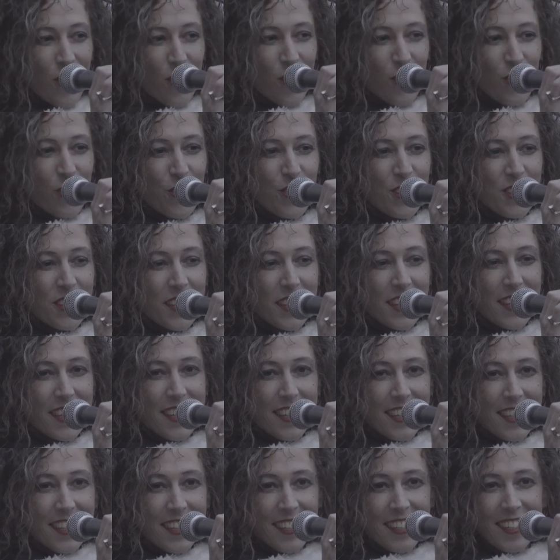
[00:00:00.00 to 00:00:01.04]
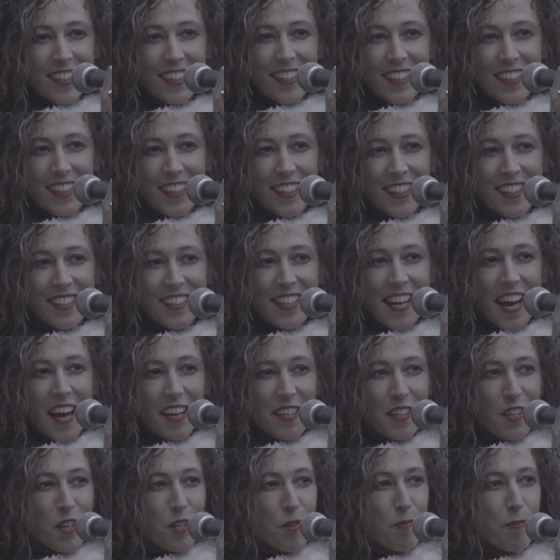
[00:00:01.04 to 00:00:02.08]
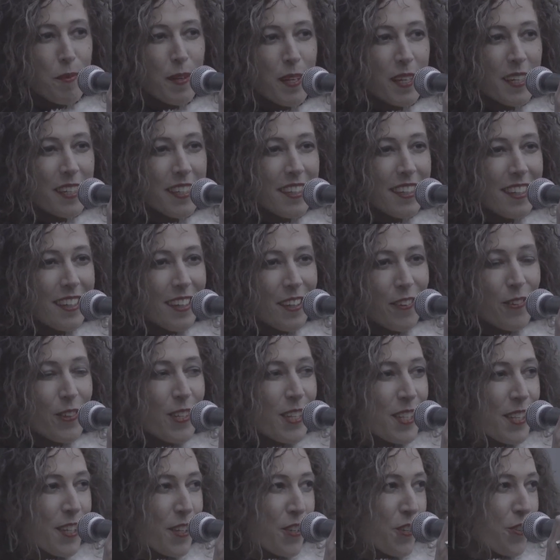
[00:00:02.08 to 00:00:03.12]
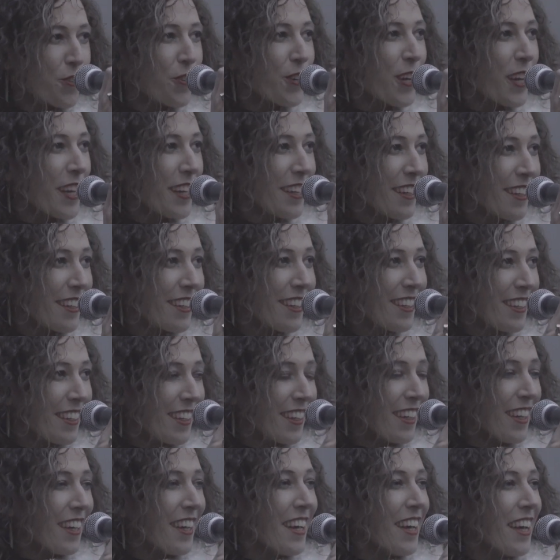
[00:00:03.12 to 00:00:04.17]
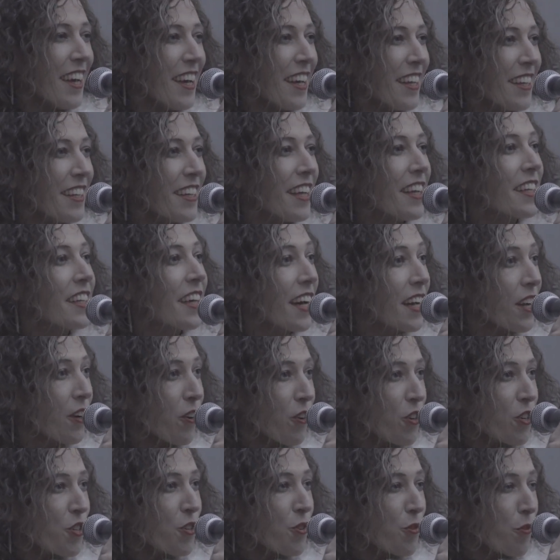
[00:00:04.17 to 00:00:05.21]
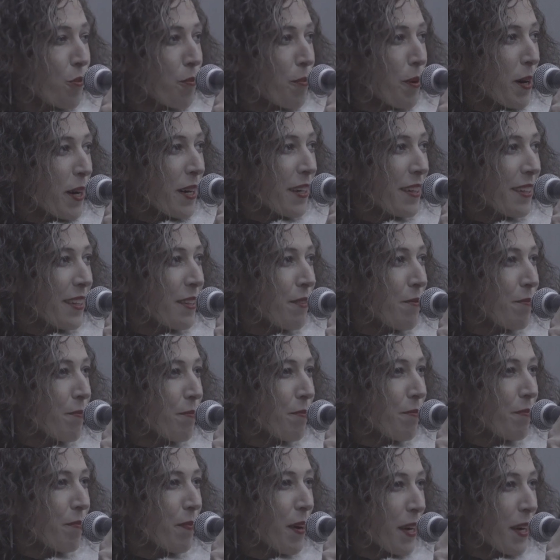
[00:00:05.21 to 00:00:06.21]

und ich theaterspielende Linguistikstudentin in der Drei-Groschen-Oper im